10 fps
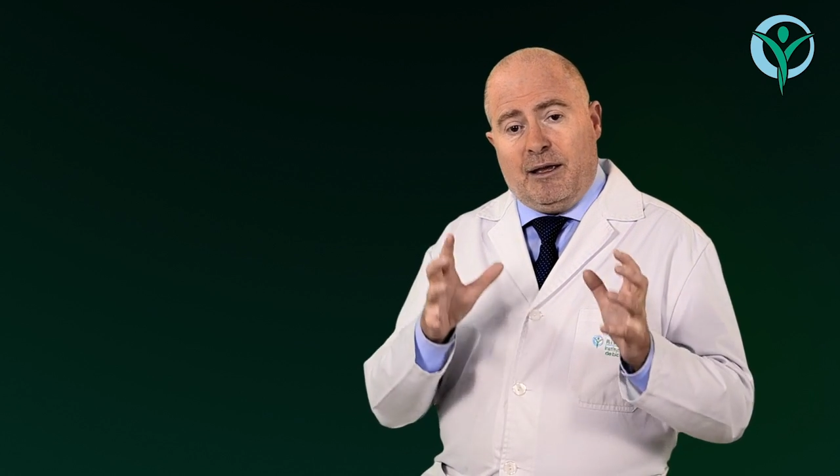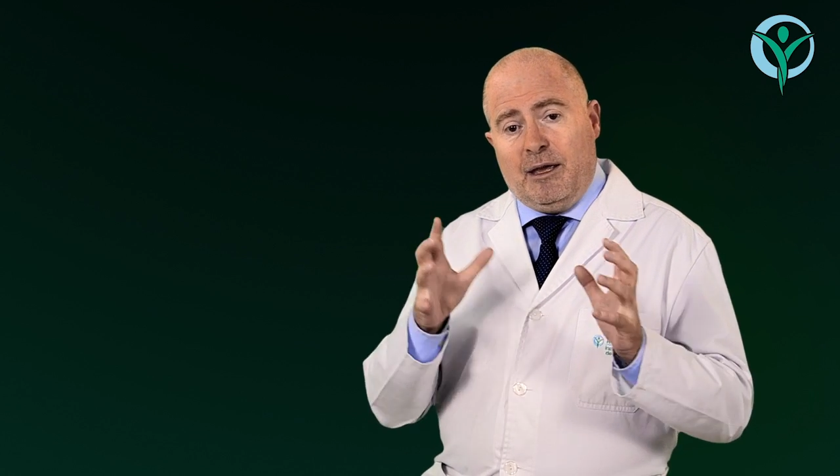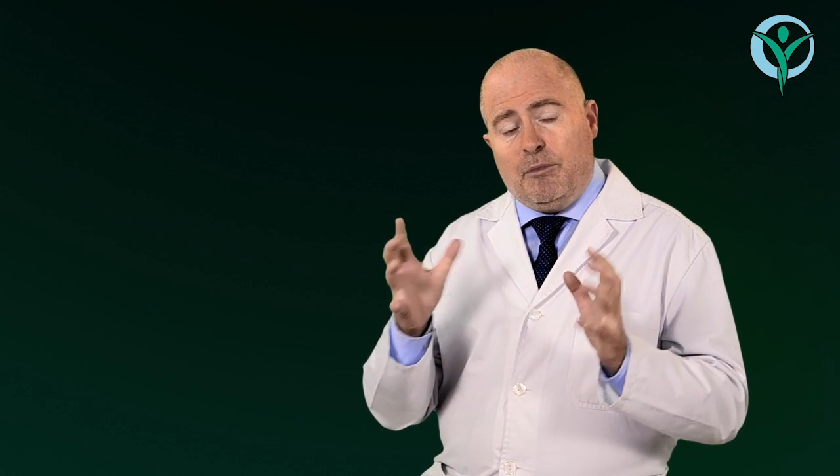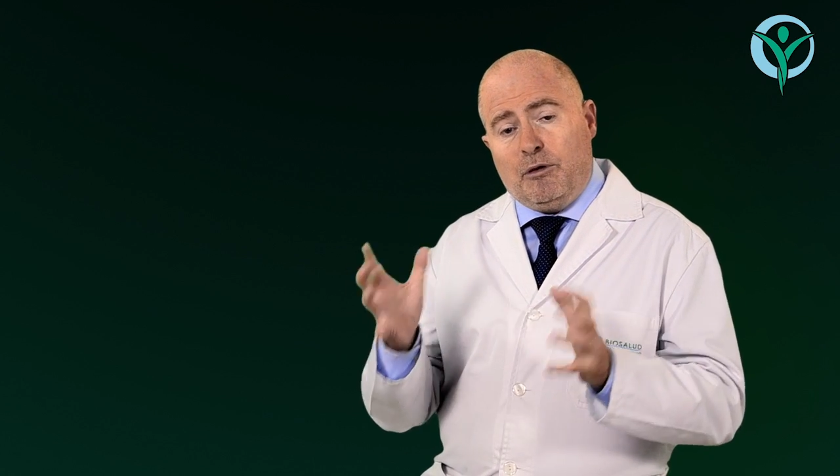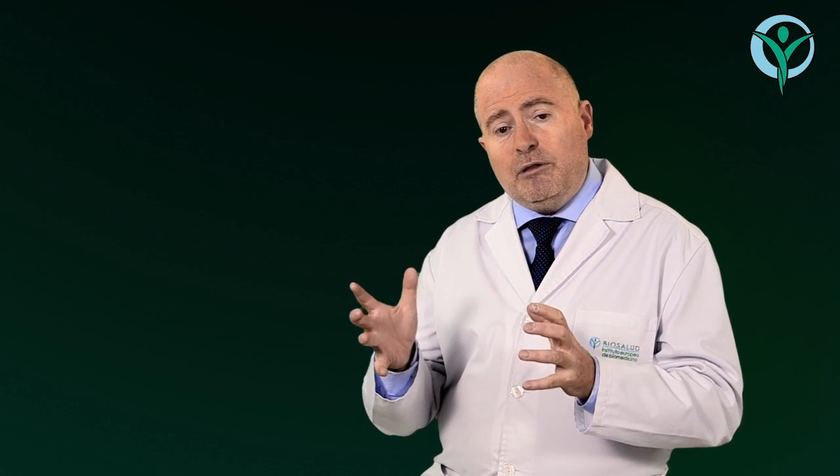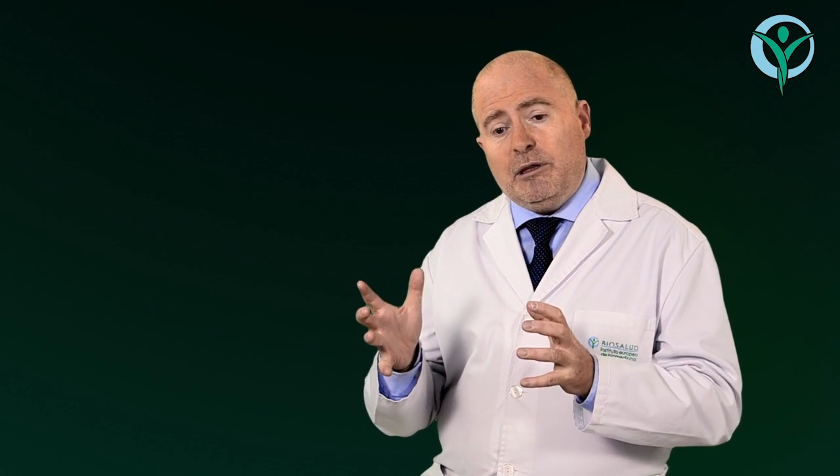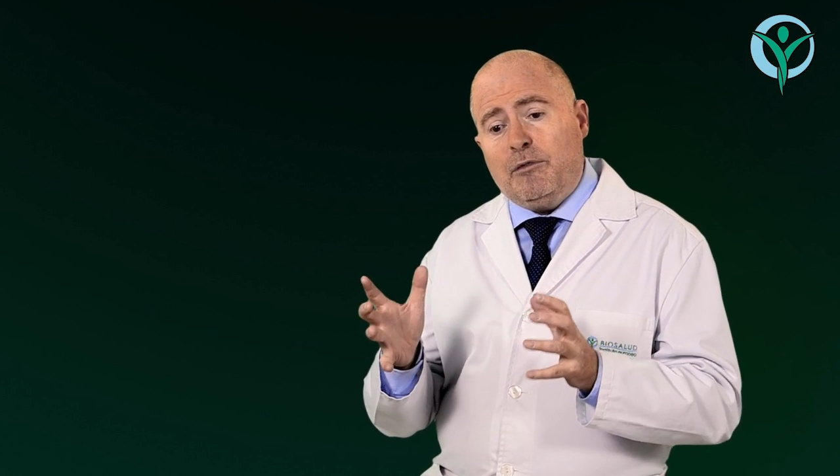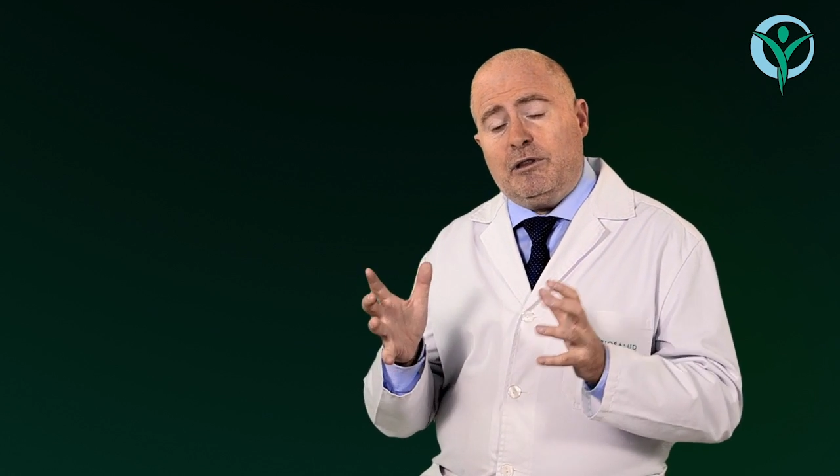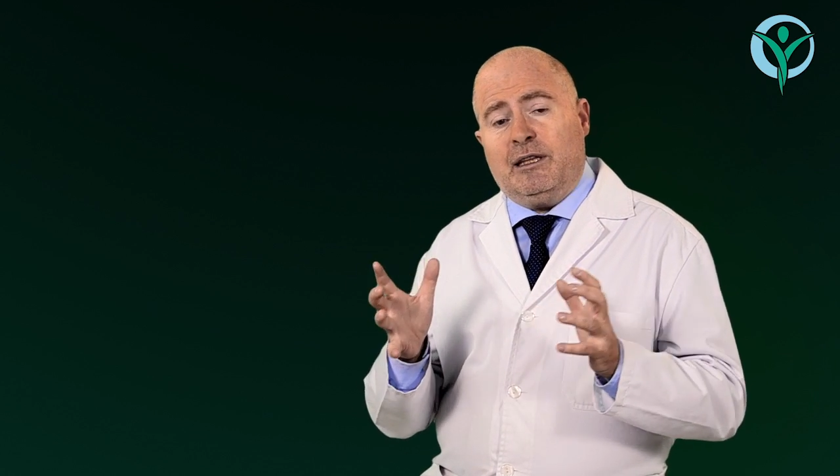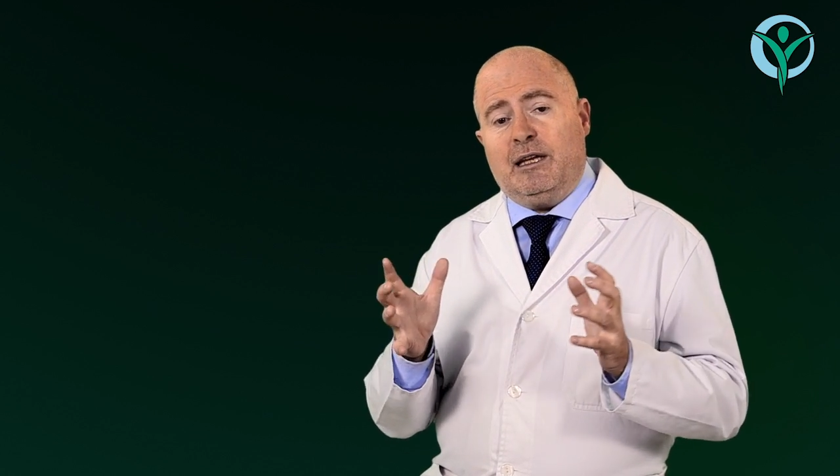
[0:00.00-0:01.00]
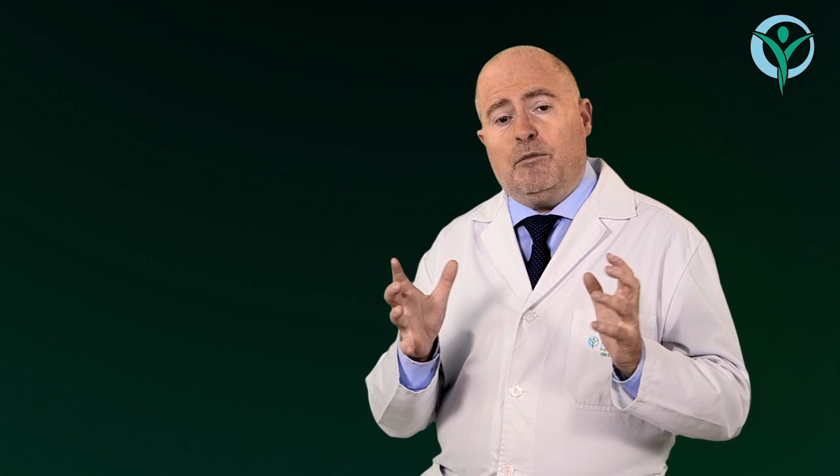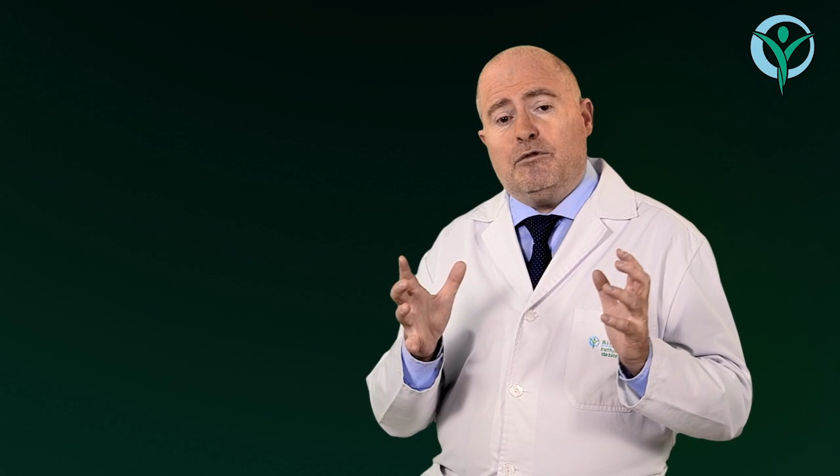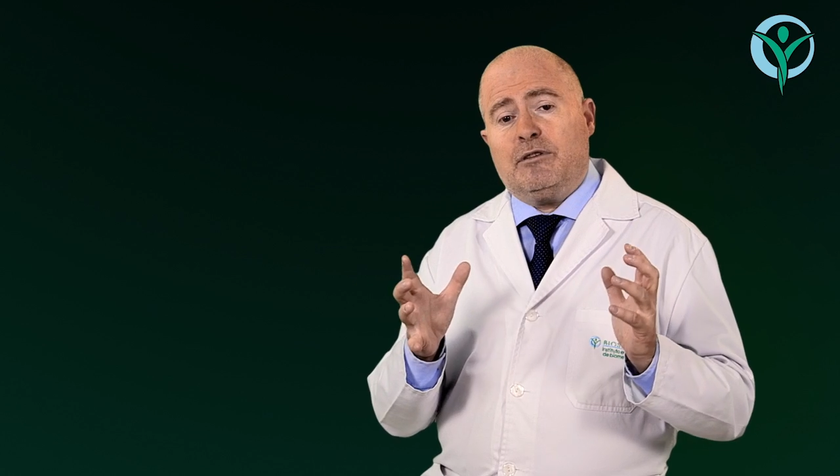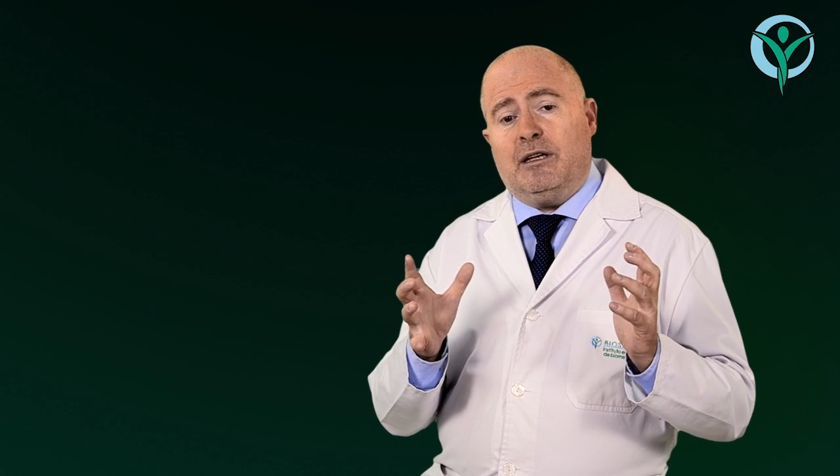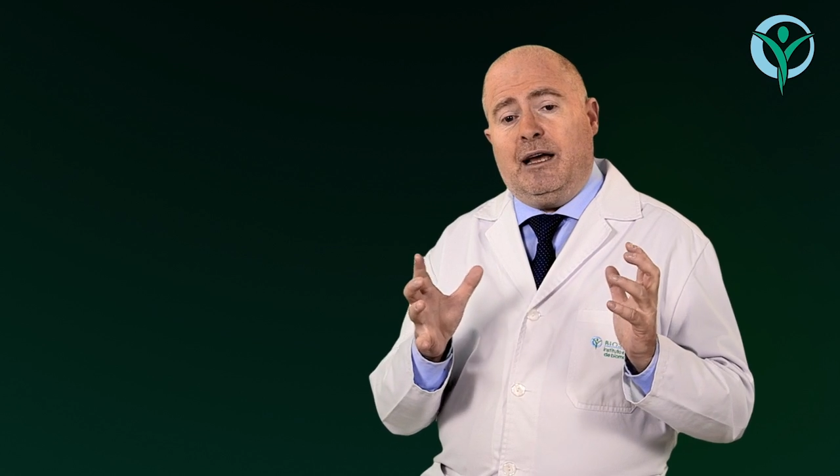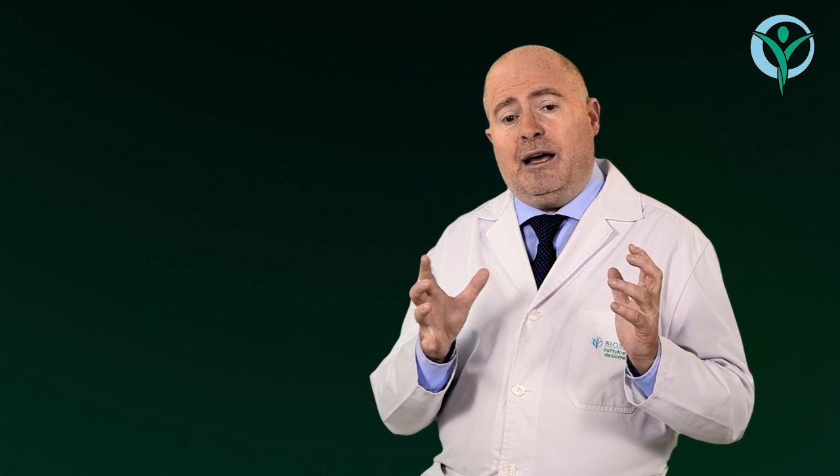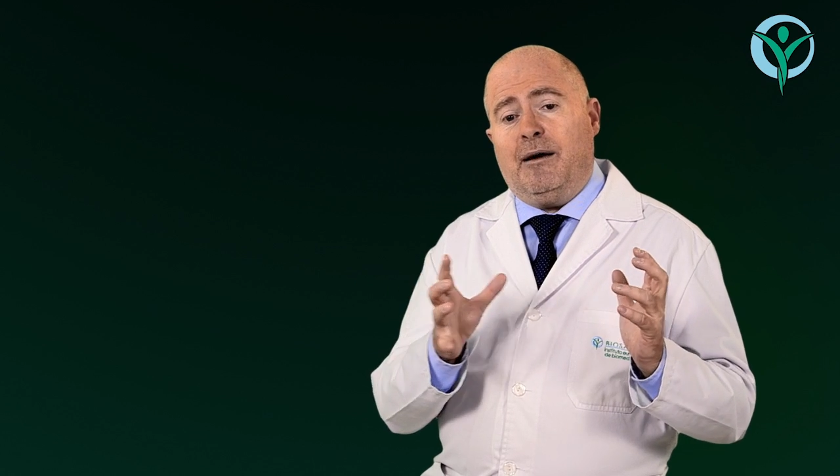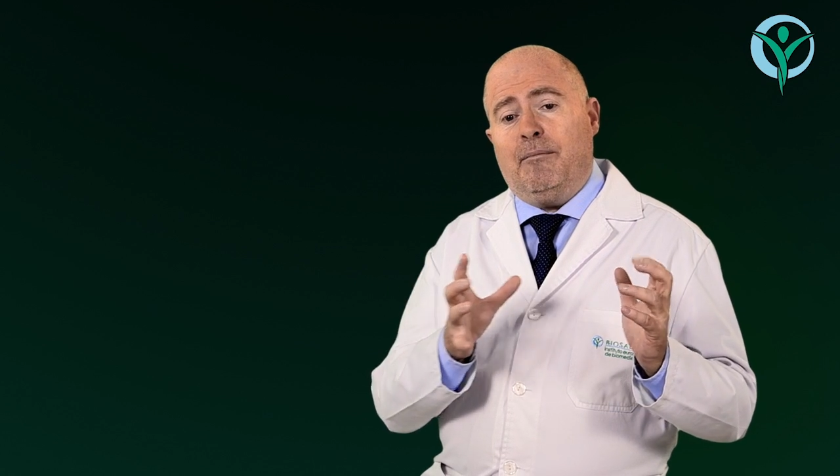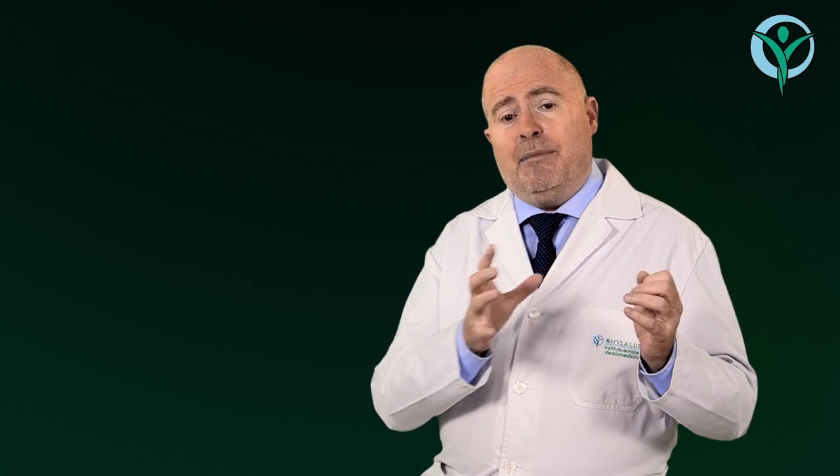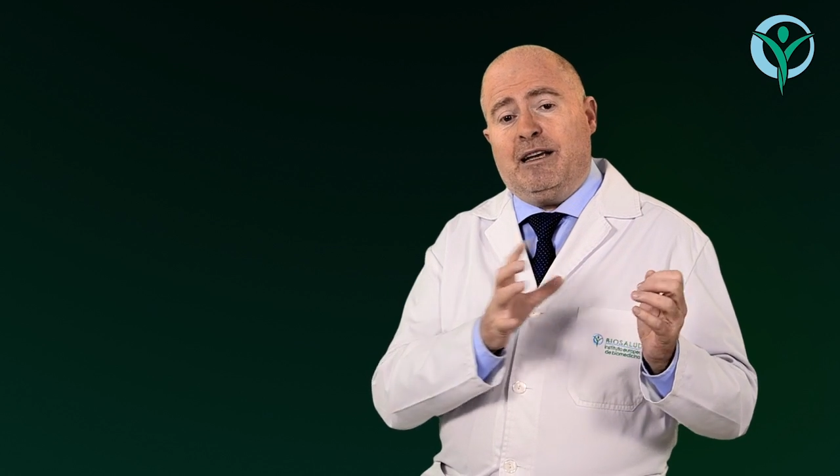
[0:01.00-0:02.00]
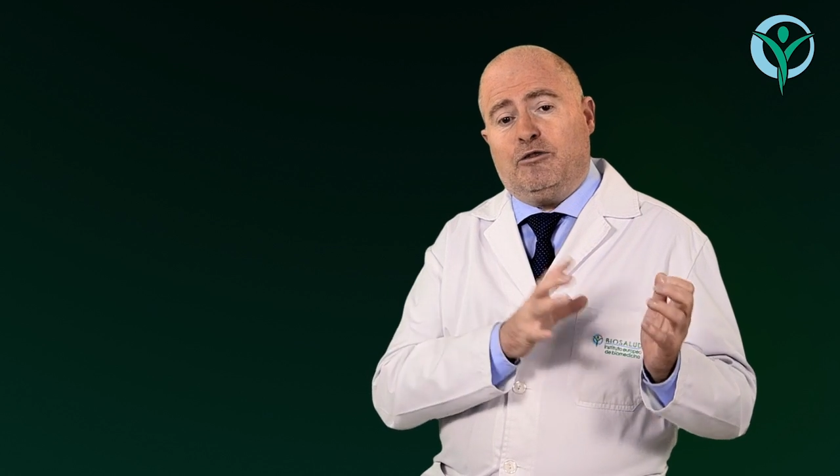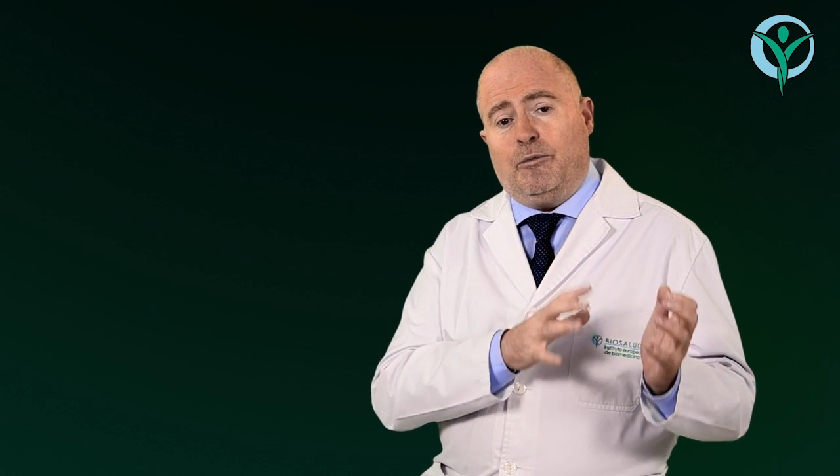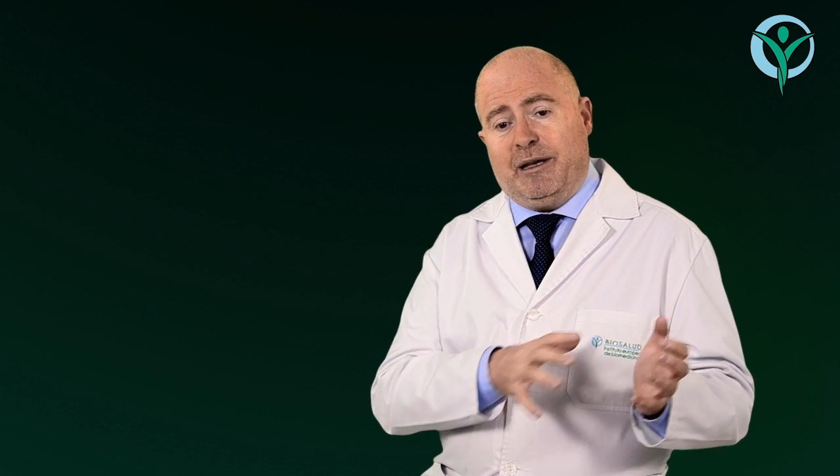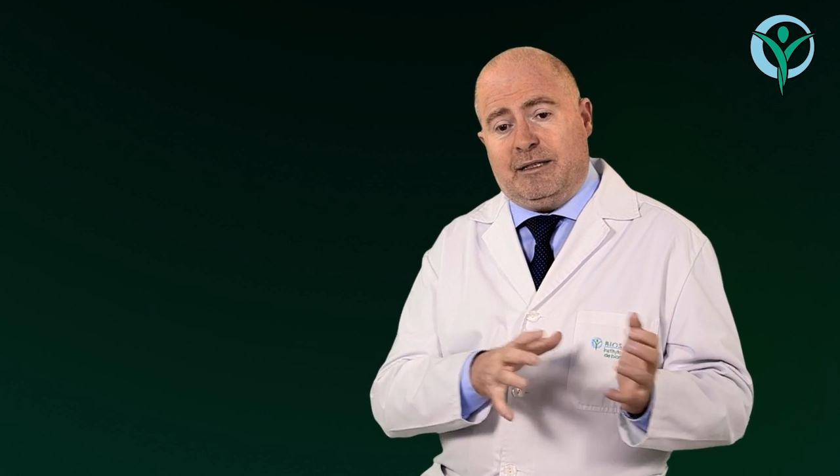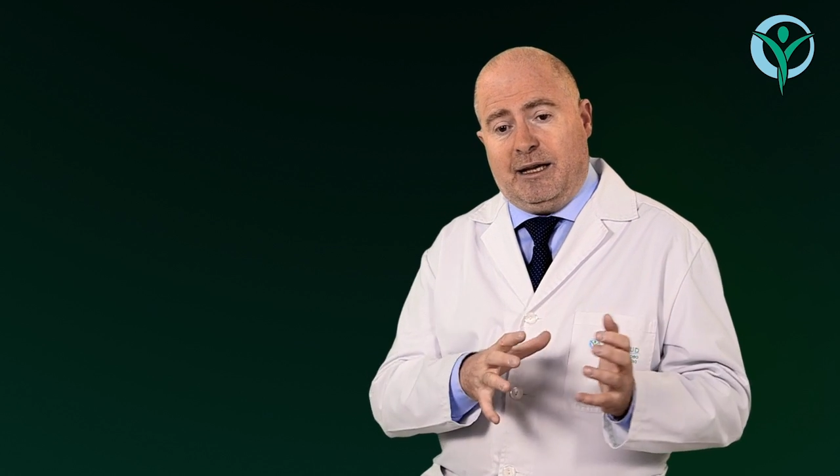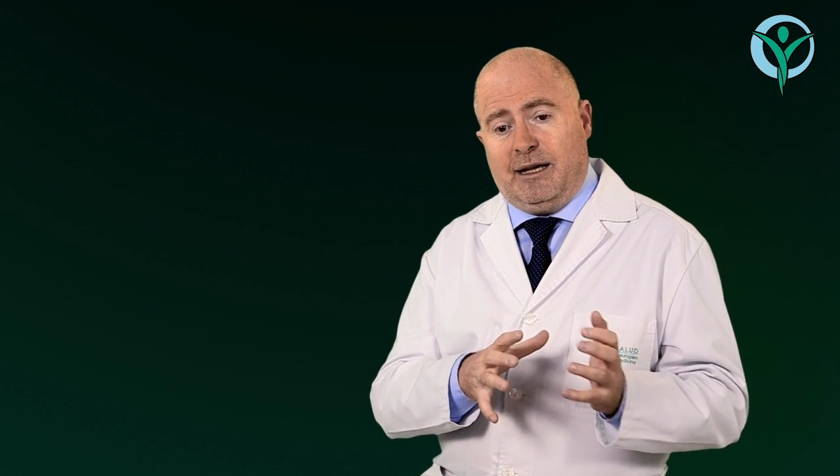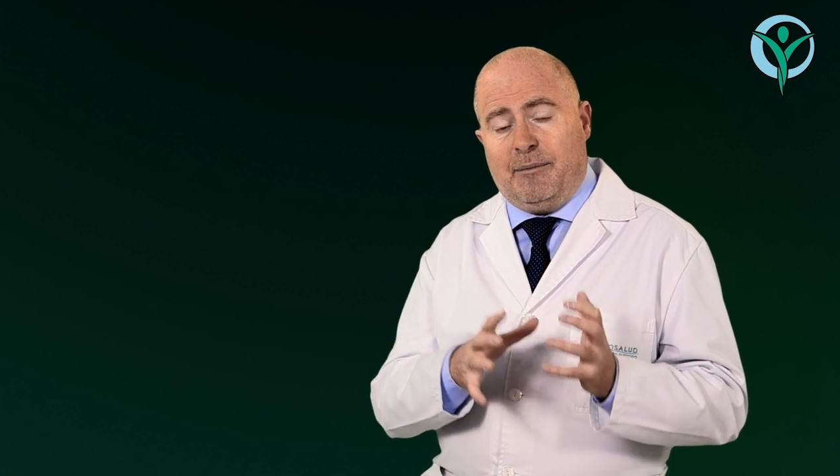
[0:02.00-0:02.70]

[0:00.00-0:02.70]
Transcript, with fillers: Y por último tendríamos la mastopexia.